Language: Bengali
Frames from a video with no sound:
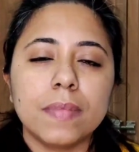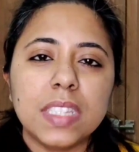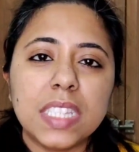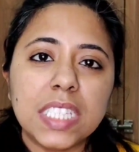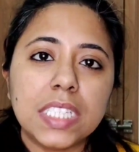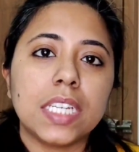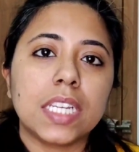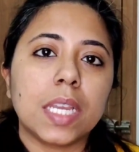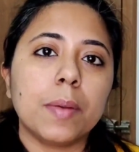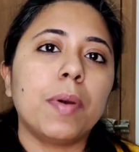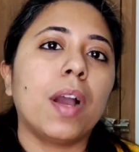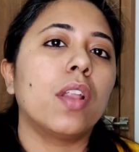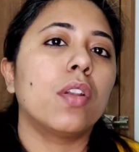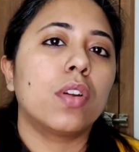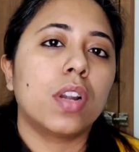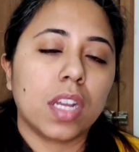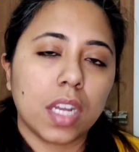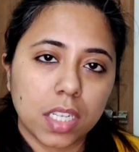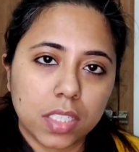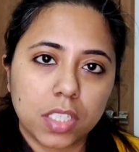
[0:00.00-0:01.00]
নিজেকে ভালো
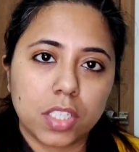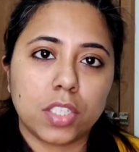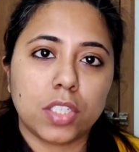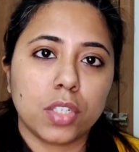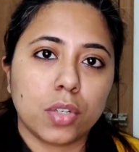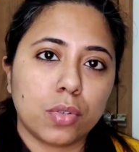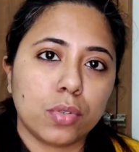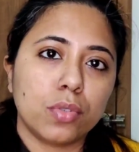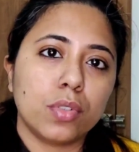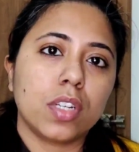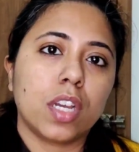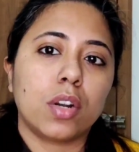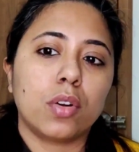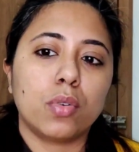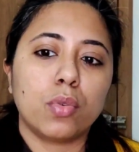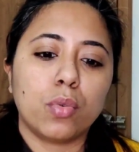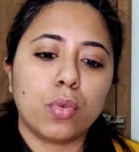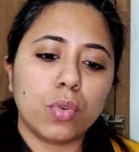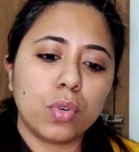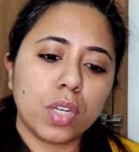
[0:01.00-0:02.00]
রাখার চেষ্টা করুন
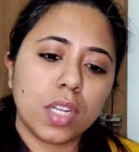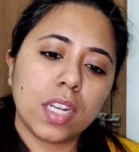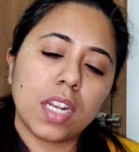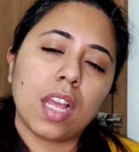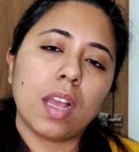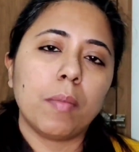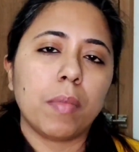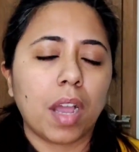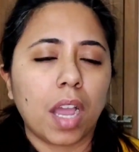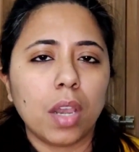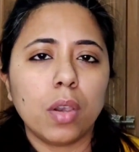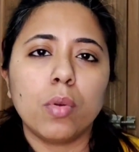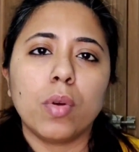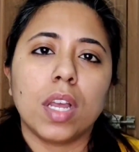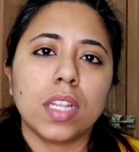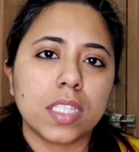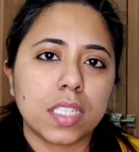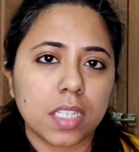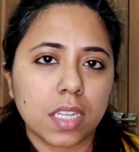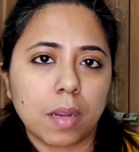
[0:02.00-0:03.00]
কারণ অন্যেরা ভালো
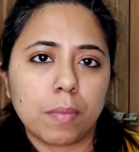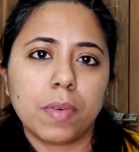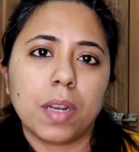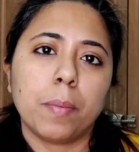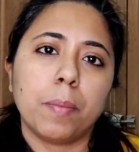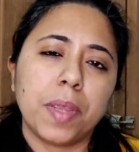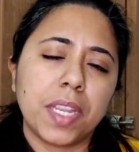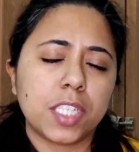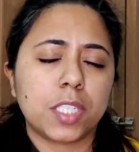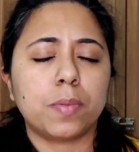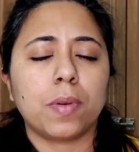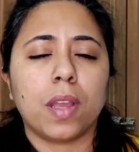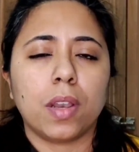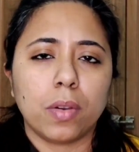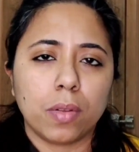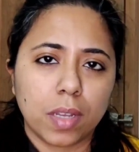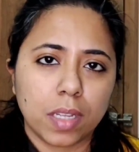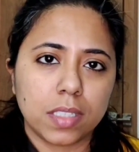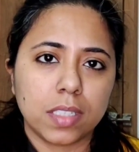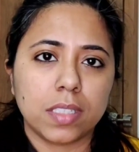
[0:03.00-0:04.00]
আছে আমরা বেশ
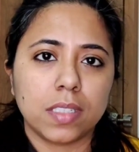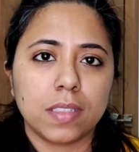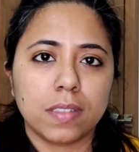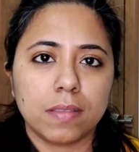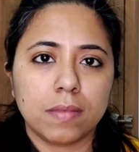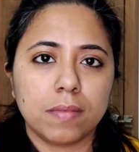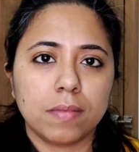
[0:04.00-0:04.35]
ভালো আছি